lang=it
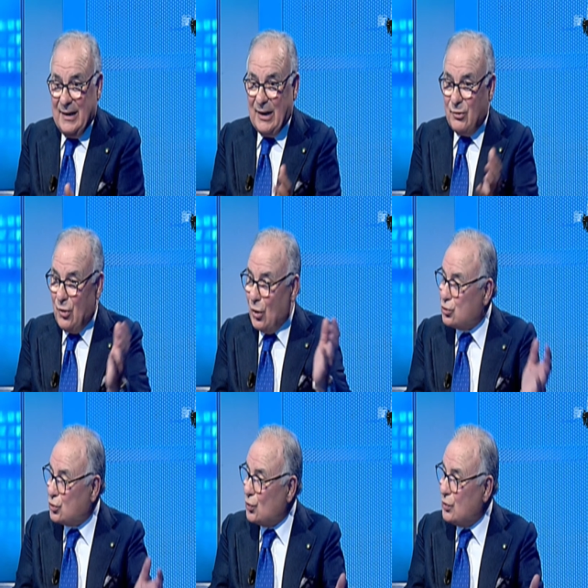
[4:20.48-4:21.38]
lo
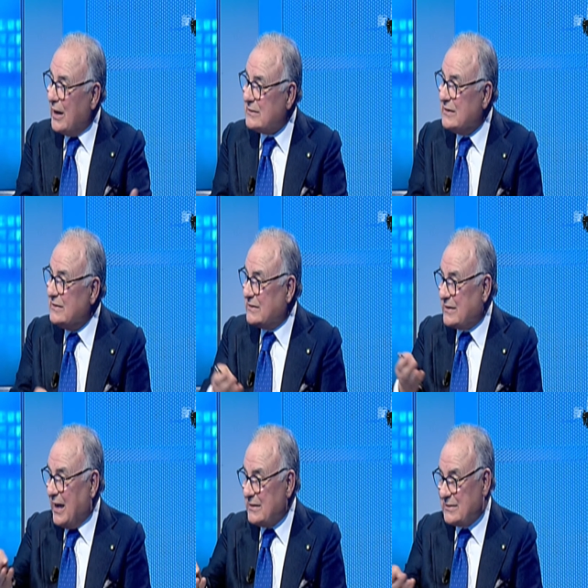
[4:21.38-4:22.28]
studio a
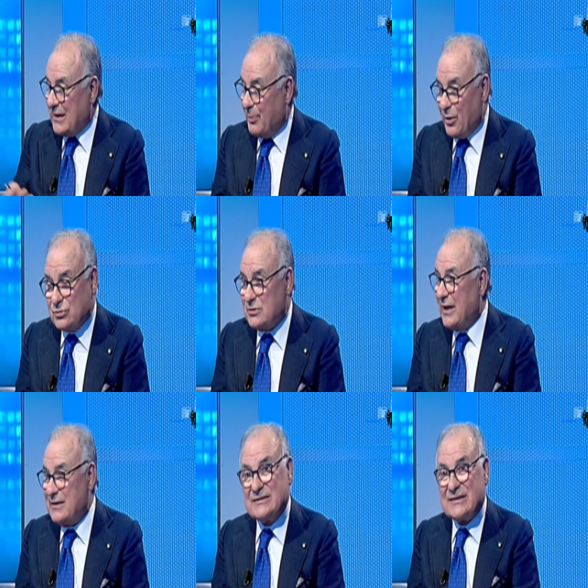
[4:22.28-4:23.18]
distanza
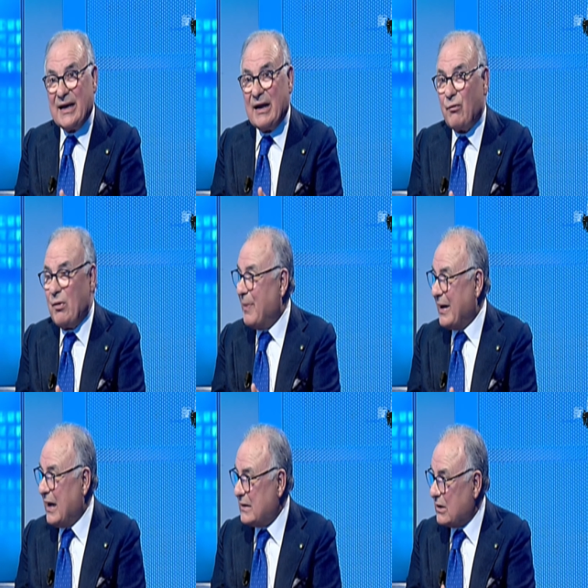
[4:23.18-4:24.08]
possa essere
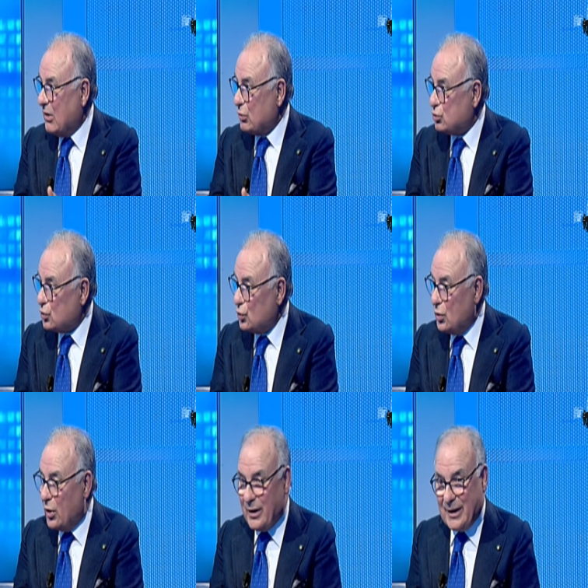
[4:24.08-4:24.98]
equiparato allo
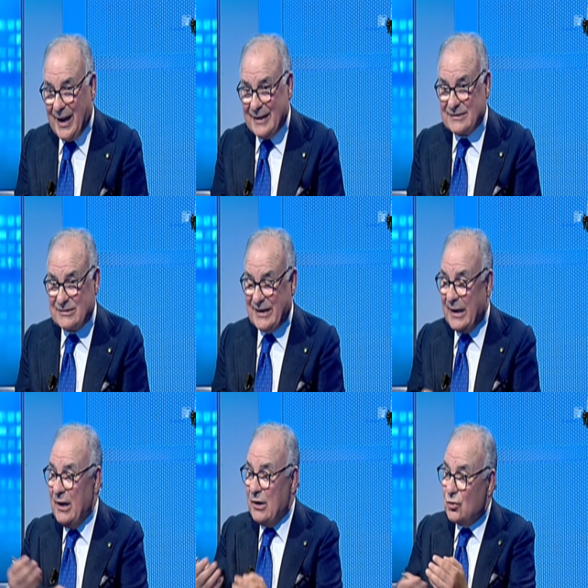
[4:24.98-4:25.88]
studio in
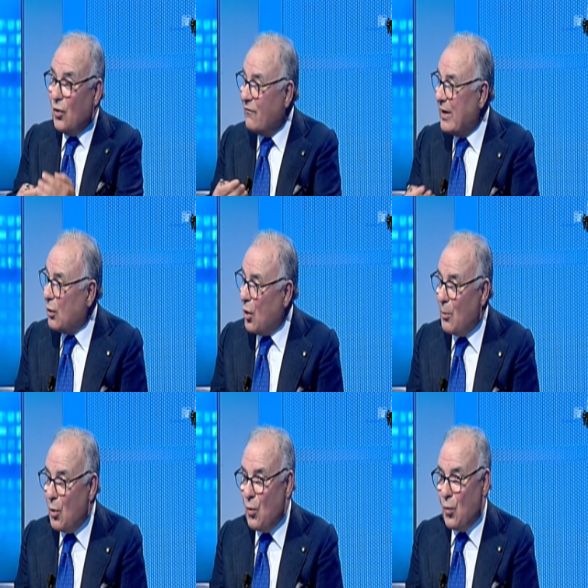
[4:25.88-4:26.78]
classe dove
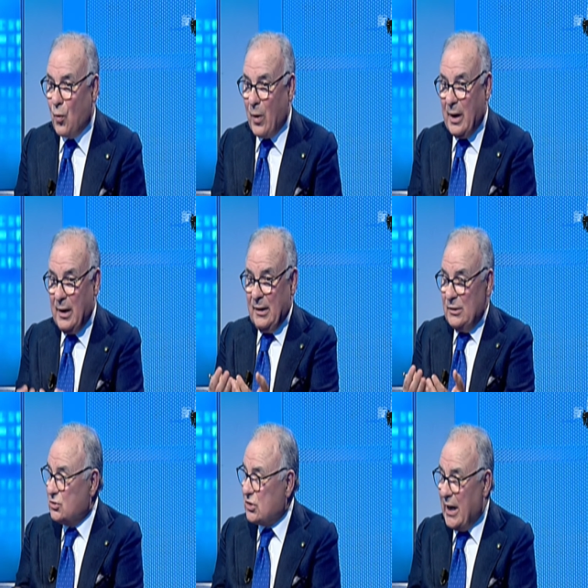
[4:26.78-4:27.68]

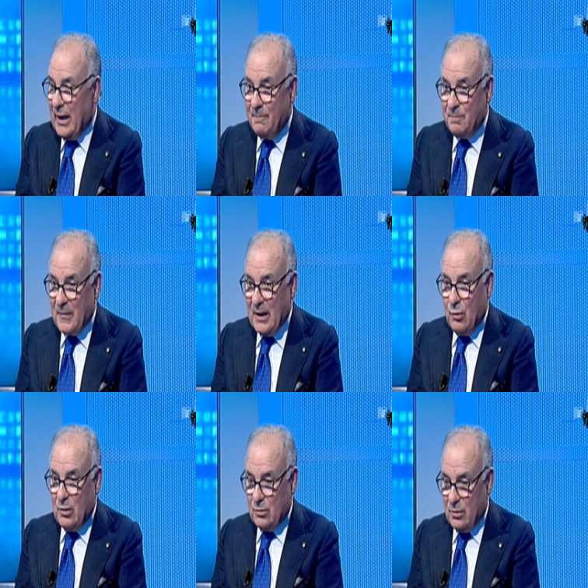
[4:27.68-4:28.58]
comunque c'è
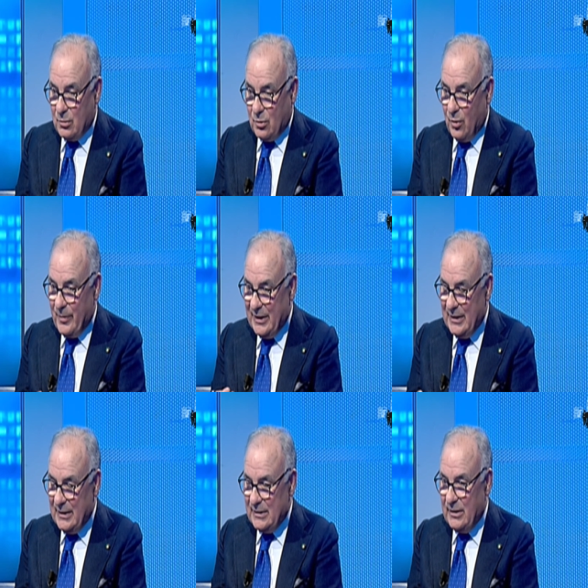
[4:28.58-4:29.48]
eh,
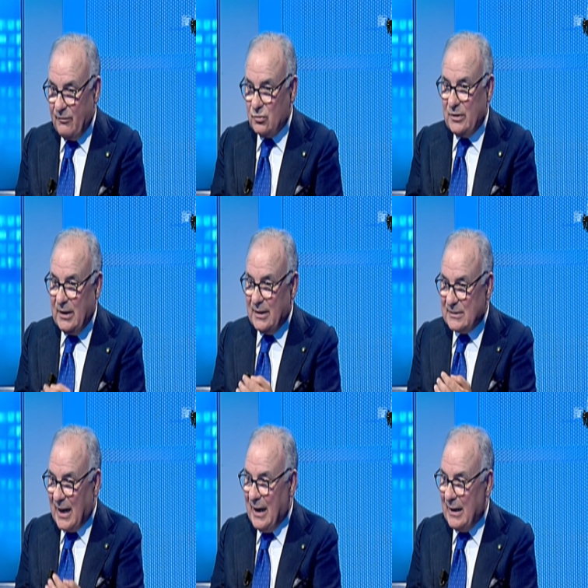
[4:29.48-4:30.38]
come devo dire,
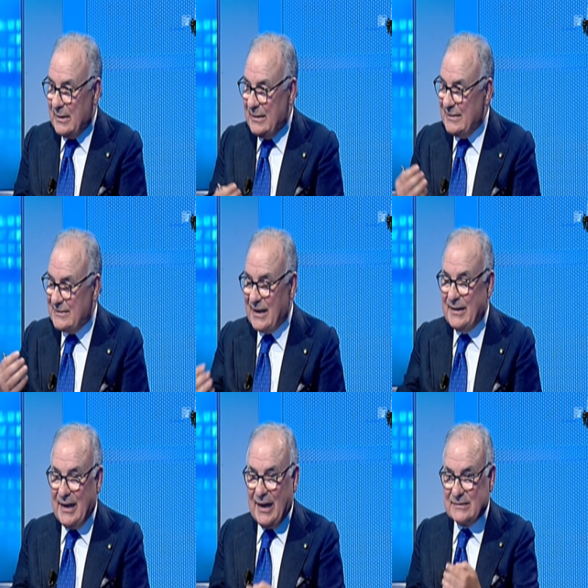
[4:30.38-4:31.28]
tra
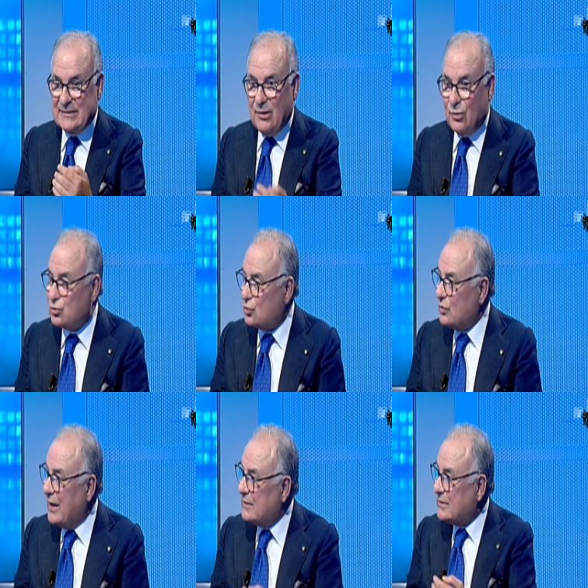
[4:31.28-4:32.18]
l'insegnante e lo
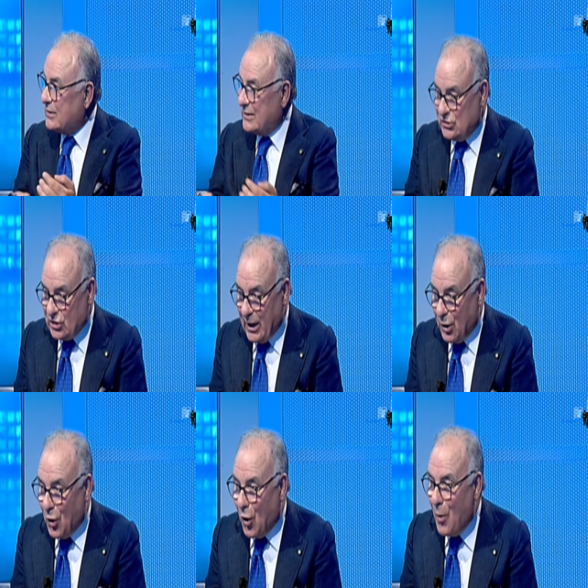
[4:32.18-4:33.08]
studente
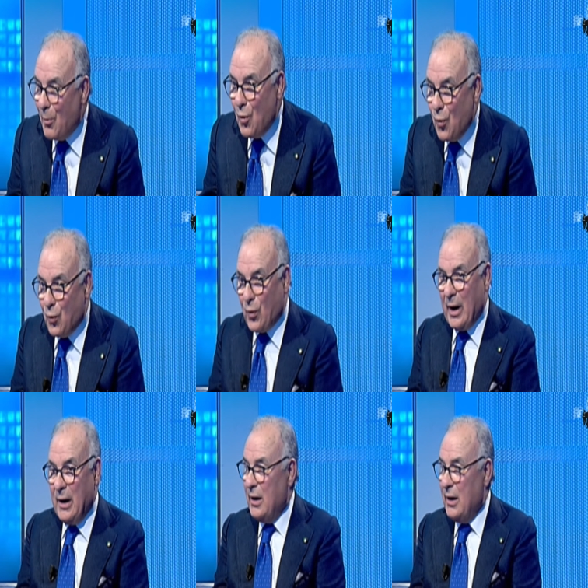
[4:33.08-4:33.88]
c'è comunque